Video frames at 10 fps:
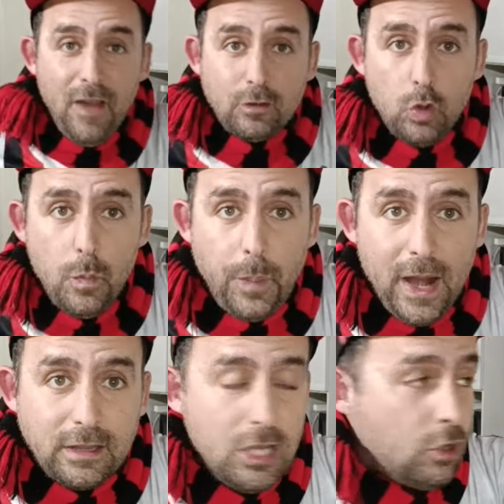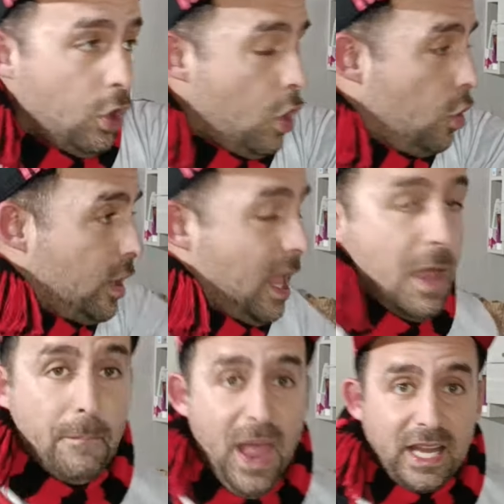fatto un partitone,
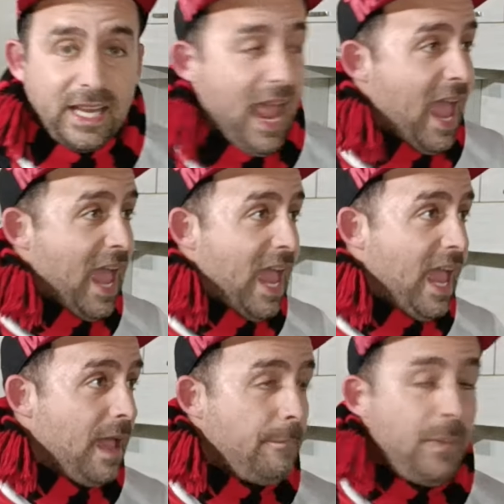perché?